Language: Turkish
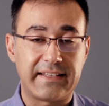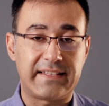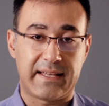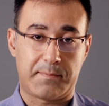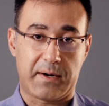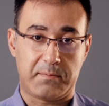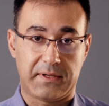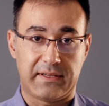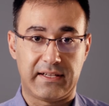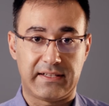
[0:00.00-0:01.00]
IT
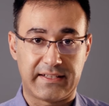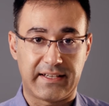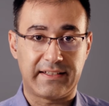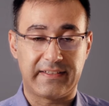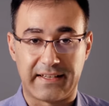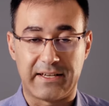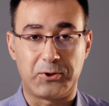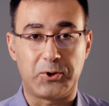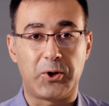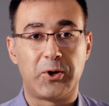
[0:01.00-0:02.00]
departmanlarına
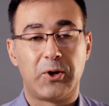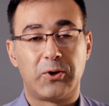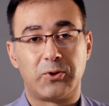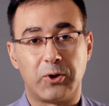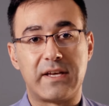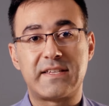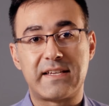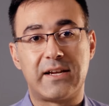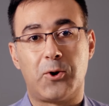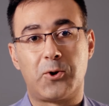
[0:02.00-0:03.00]
dayanıyor.
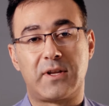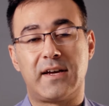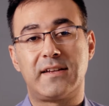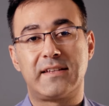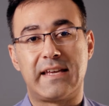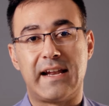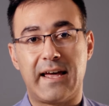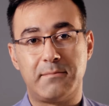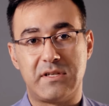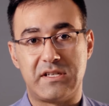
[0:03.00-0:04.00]
Dolayısıyla orada
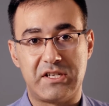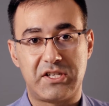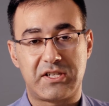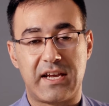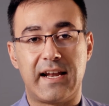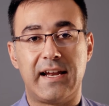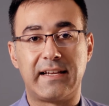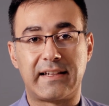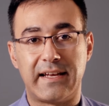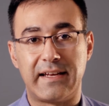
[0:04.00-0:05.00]
gelen bir iş
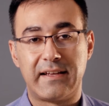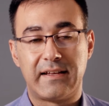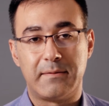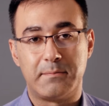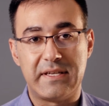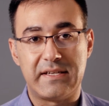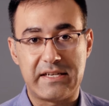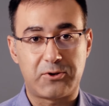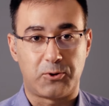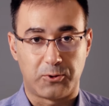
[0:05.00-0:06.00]
genellikle bir
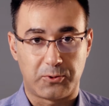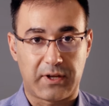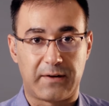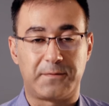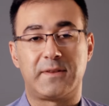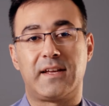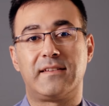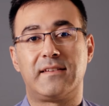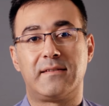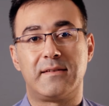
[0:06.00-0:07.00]
iş kolu
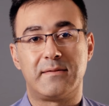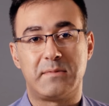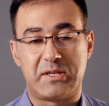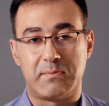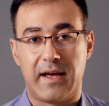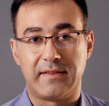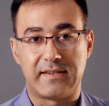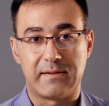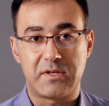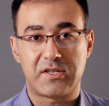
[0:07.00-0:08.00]
tarafından e,
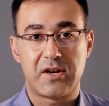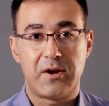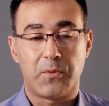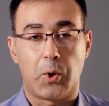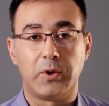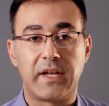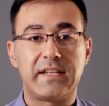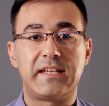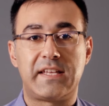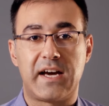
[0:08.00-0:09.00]
biçimlendirilmiş,
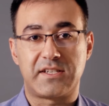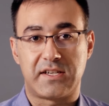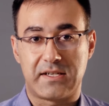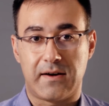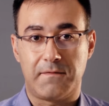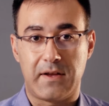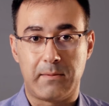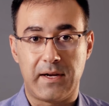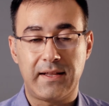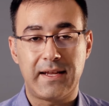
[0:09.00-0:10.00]
onların ihtiyacına cevap
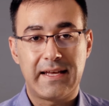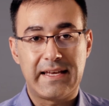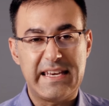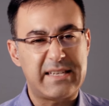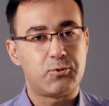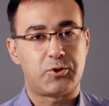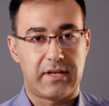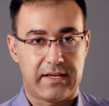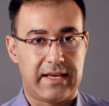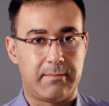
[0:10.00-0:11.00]
verebilen, iç
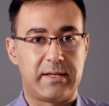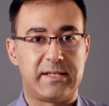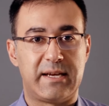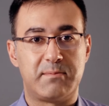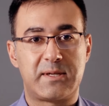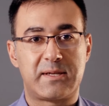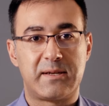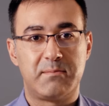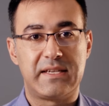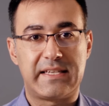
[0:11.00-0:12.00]
müşteri
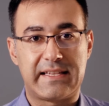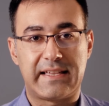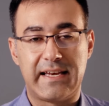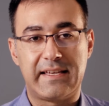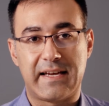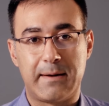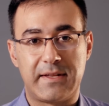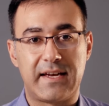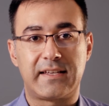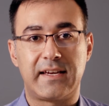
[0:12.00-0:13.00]
diyebileceğimiz bir kitleye hitap
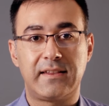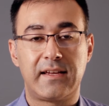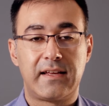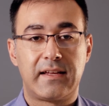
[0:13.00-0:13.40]
ederken